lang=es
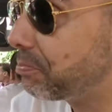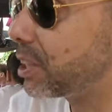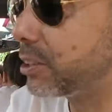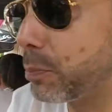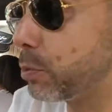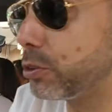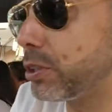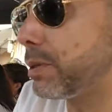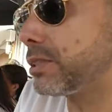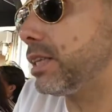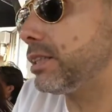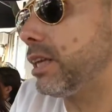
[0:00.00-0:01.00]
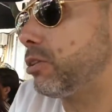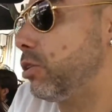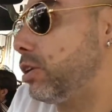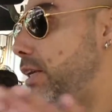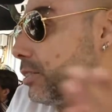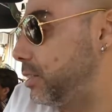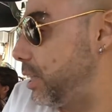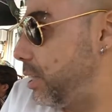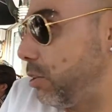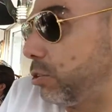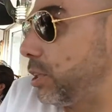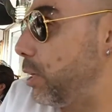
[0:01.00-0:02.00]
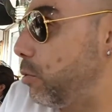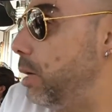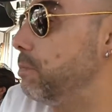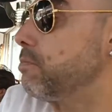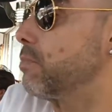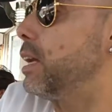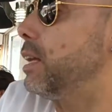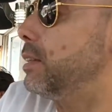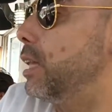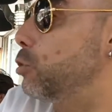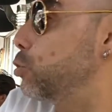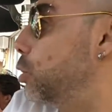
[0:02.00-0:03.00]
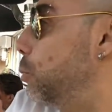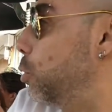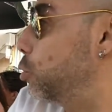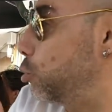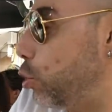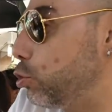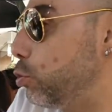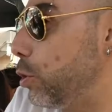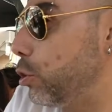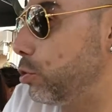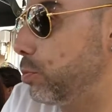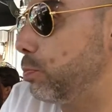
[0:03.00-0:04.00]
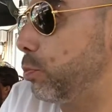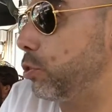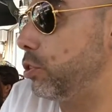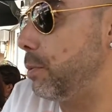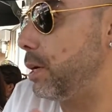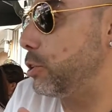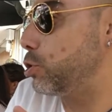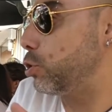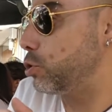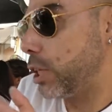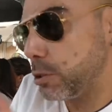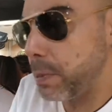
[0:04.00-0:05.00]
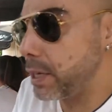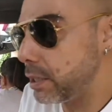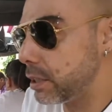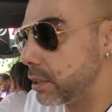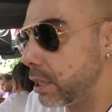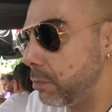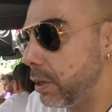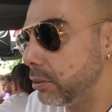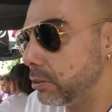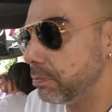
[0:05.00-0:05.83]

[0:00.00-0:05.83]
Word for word: y te pudiste haber saltado las tres, o sea, igual, de los últimos dos números pudiste haber hecho seis páginas nada más.